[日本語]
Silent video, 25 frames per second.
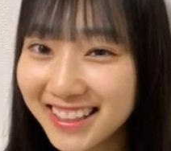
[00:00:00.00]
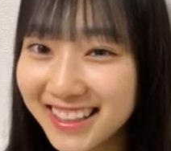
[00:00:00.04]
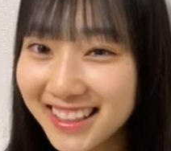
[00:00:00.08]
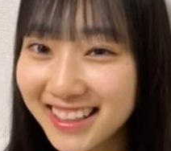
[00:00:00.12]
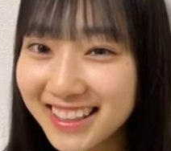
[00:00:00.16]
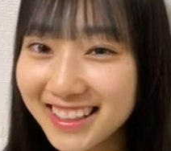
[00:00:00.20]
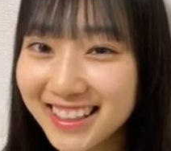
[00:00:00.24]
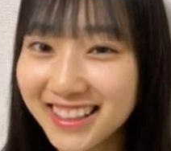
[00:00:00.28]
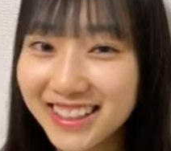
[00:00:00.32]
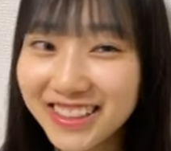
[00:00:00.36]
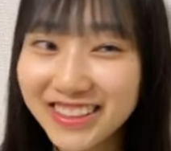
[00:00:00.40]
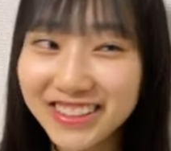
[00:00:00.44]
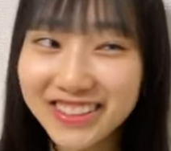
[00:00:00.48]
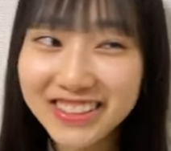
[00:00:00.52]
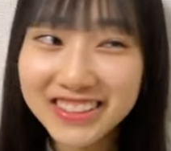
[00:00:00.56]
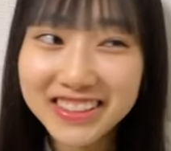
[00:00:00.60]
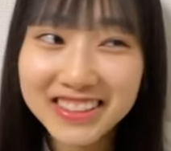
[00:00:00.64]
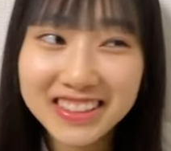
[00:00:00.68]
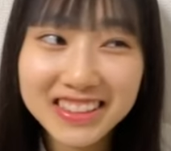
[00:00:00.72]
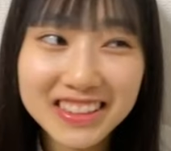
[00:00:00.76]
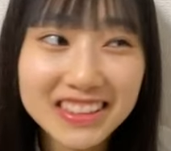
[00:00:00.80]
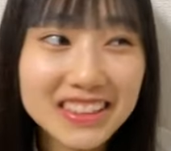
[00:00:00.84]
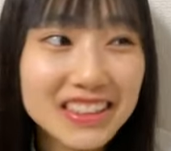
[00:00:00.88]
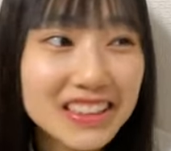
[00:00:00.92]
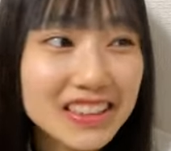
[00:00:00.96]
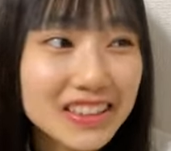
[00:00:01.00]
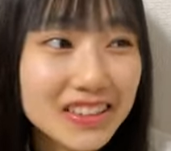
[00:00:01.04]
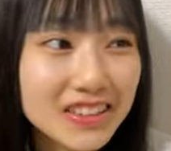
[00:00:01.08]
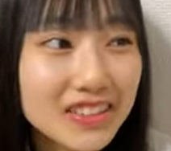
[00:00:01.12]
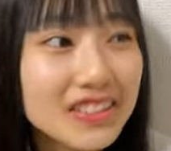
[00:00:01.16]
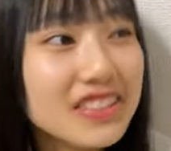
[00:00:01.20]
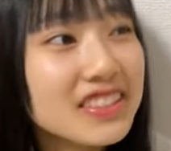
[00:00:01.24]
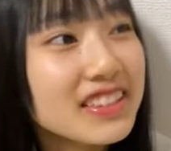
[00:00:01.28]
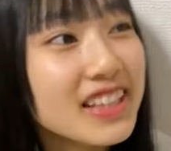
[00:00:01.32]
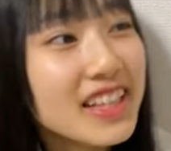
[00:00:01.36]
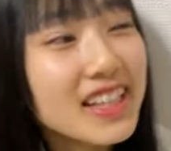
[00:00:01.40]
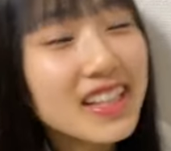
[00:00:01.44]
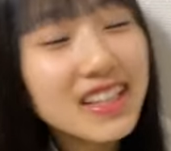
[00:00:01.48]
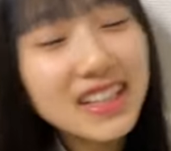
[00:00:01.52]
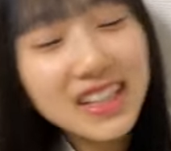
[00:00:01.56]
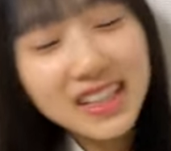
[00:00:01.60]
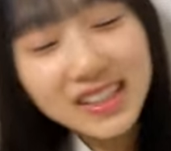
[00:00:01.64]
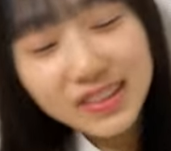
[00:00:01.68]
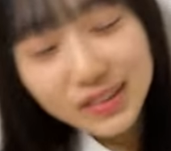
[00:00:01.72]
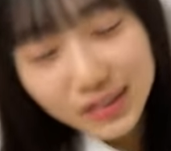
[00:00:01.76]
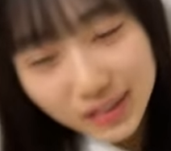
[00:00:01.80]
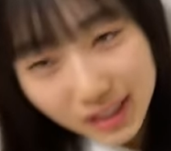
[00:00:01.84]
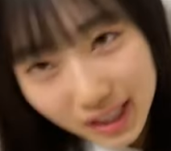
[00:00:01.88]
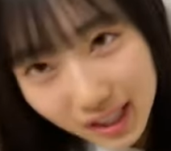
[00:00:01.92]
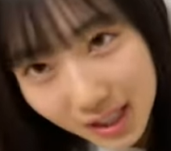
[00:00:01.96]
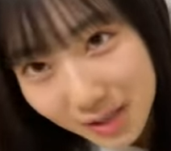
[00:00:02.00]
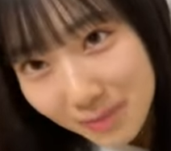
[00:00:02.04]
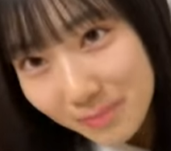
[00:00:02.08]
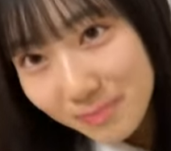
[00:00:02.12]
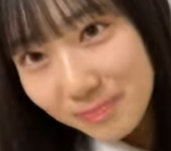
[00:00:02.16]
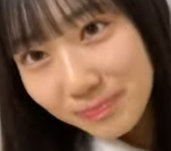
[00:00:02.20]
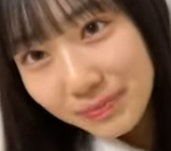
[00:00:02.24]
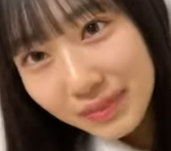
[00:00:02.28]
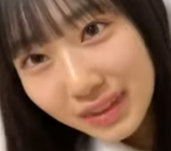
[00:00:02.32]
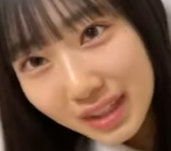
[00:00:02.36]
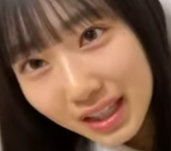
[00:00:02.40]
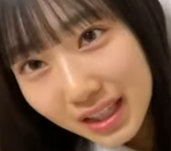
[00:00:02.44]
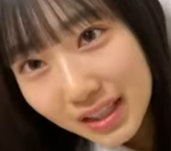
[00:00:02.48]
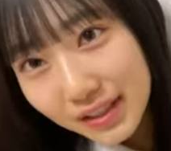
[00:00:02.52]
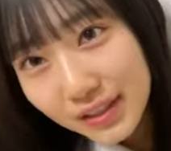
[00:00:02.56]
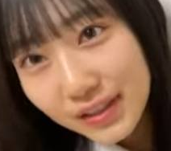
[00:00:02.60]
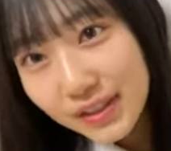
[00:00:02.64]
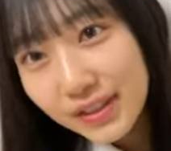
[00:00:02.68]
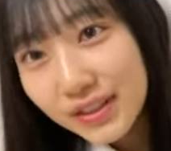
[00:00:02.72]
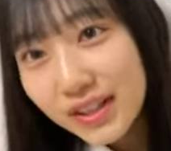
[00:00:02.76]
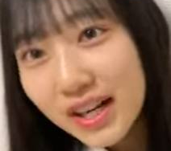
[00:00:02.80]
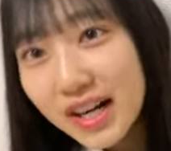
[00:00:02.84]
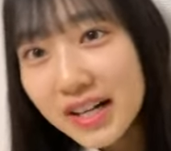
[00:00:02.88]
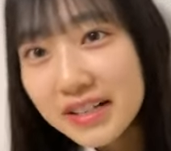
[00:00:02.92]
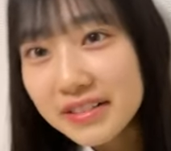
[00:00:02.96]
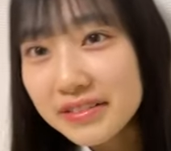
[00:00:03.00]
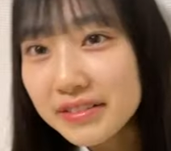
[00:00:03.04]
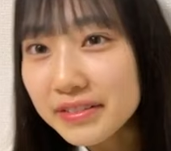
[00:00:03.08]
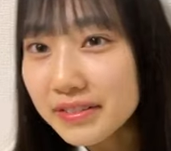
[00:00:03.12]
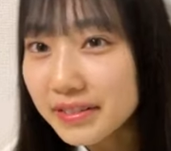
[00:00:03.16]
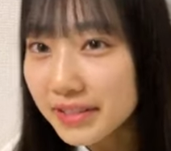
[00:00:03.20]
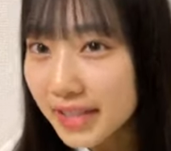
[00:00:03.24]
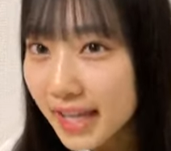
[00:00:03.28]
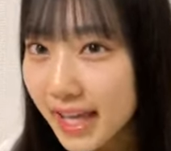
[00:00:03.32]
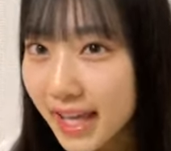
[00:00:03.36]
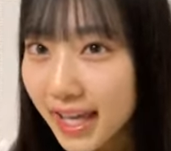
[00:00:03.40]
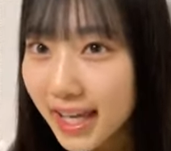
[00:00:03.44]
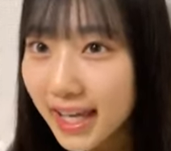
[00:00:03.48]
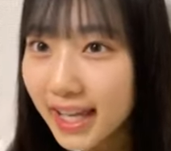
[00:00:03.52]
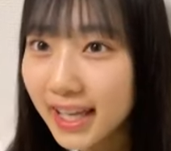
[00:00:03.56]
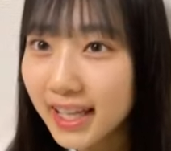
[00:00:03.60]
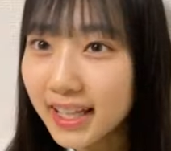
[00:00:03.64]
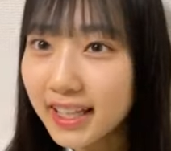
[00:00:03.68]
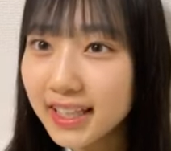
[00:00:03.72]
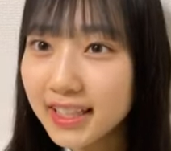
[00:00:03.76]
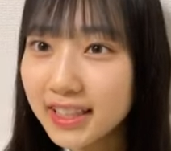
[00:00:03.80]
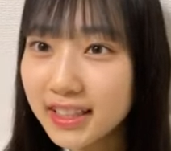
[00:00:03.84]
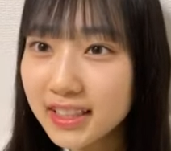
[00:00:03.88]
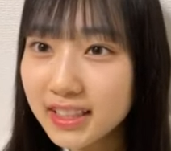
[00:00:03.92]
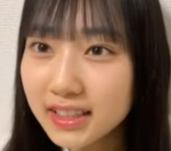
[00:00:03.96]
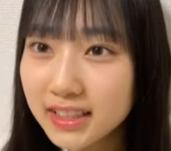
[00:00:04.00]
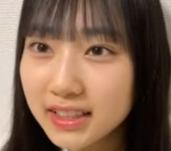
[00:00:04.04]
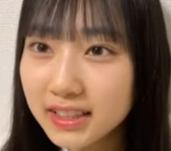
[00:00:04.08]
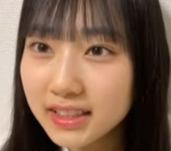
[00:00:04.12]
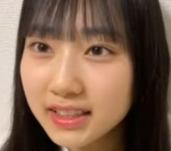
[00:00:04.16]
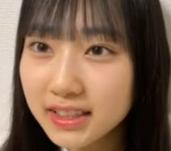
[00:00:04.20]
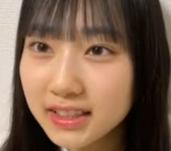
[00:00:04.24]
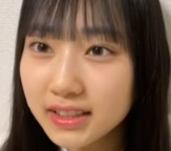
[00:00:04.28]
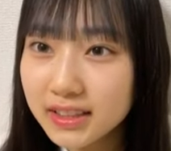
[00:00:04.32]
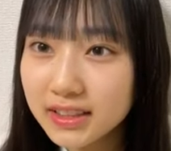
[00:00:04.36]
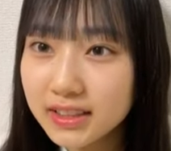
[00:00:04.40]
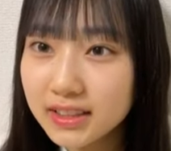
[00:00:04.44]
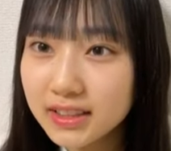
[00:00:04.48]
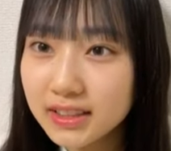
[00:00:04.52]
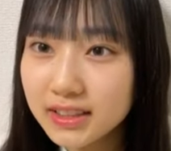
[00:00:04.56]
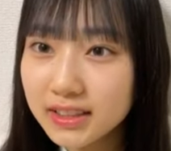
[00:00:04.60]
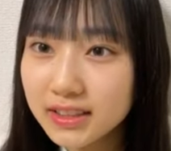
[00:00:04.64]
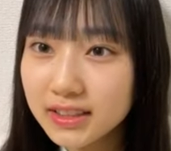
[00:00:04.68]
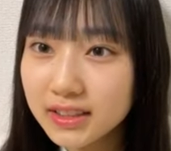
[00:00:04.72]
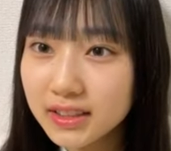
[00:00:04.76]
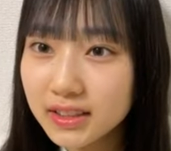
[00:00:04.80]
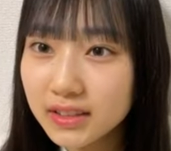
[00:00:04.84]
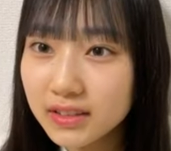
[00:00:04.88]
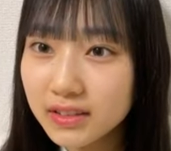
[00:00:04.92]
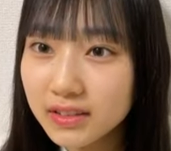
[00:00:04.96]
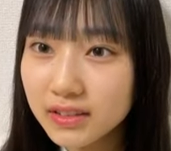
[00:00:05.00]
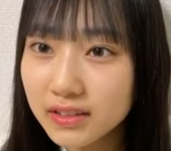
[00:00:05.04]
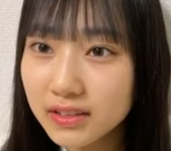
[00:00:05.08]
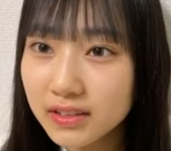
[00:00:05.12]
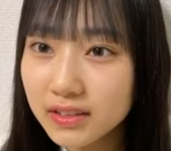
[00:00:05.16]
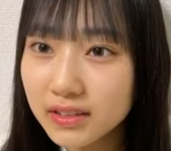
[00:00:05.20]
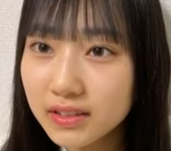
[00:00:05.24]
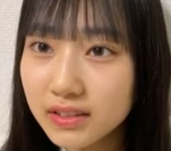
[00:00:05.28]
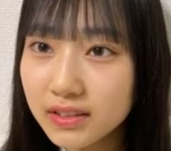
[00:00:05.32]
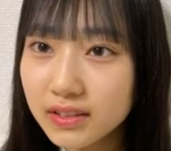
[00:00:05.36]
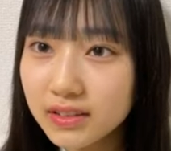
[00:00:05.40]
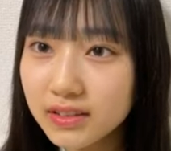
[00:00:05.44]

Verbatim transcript: なんだろう特典だとかいろいろあるのでそう